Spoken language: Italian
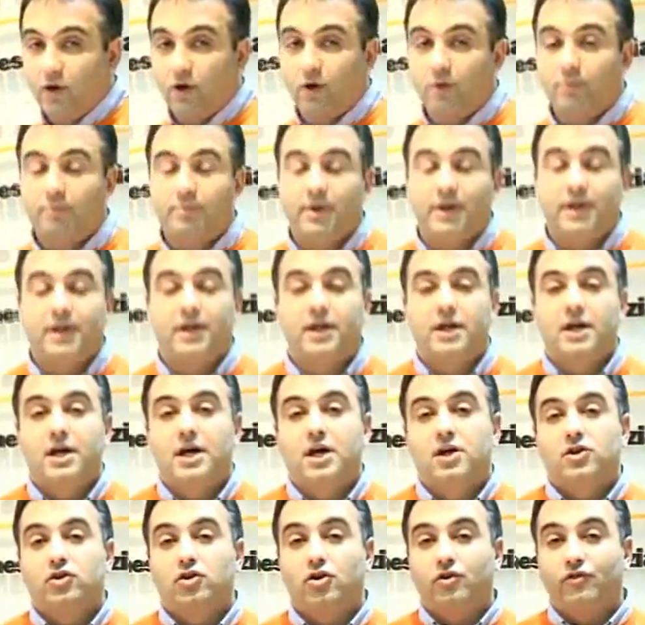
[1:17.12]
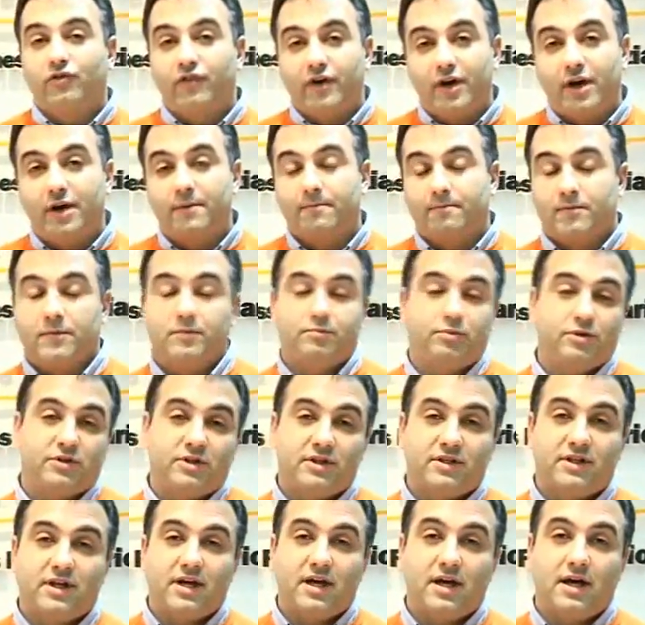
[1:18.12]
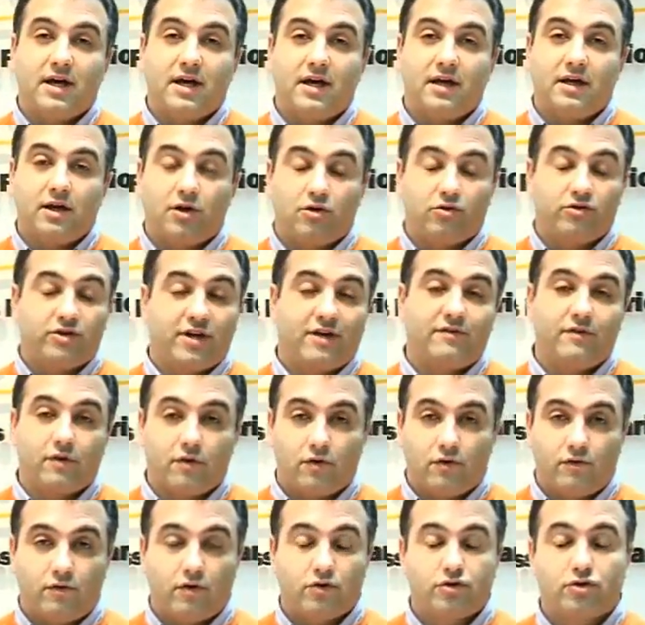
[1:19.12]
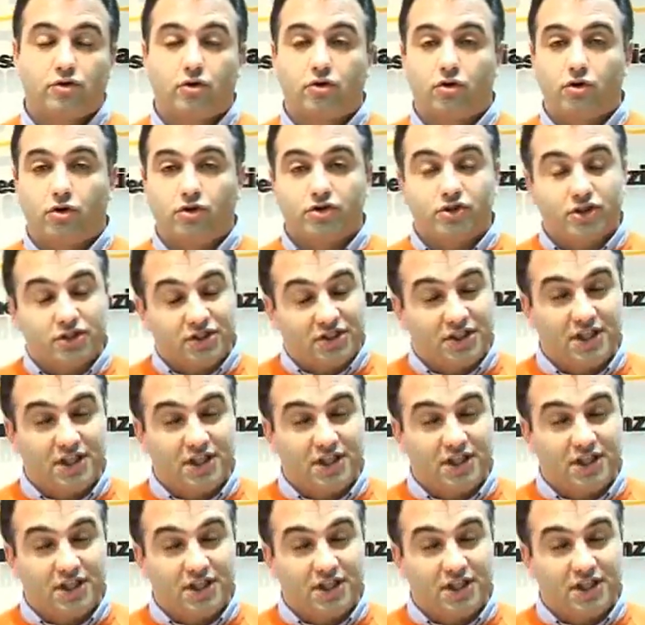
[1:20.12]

Company dove potete incontrarvi col vostro coach,